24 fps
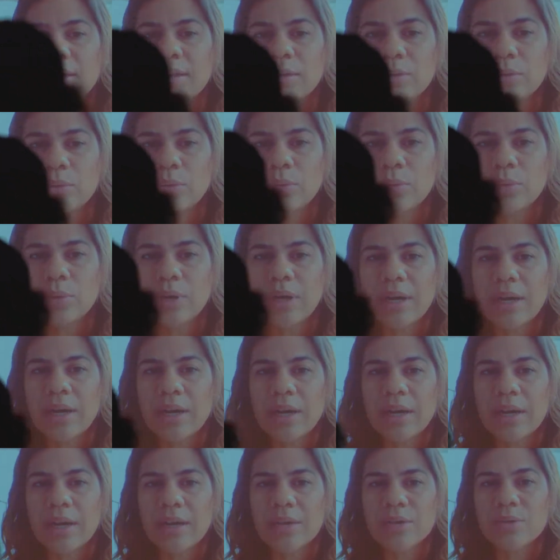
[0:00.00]
tanto
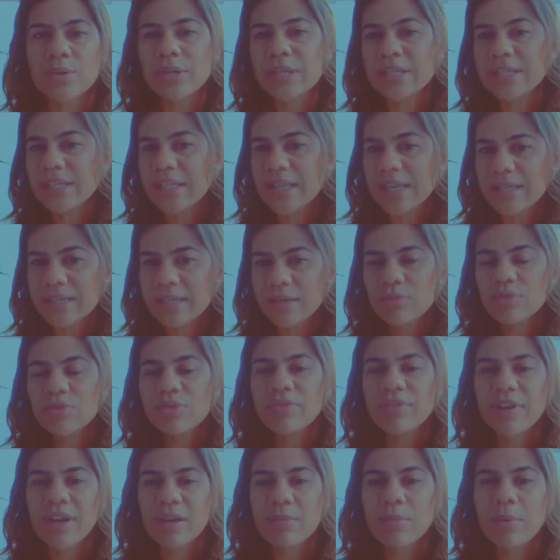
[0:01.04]
a solicitação
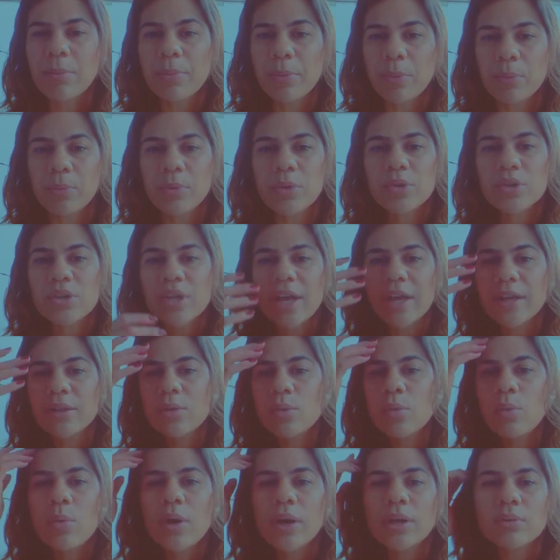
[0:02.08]
de verba para um
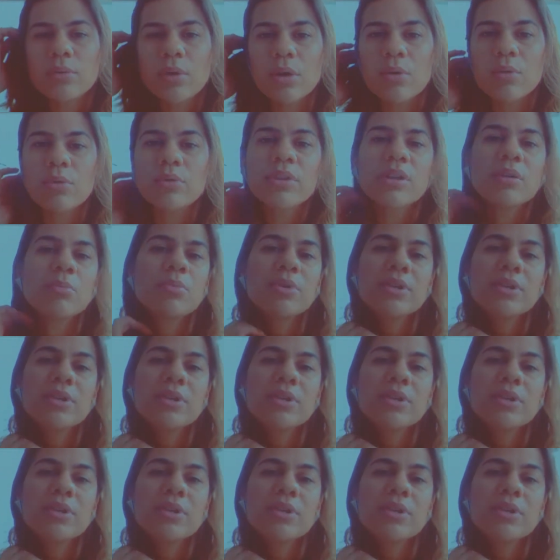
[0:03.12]
projeto quanto a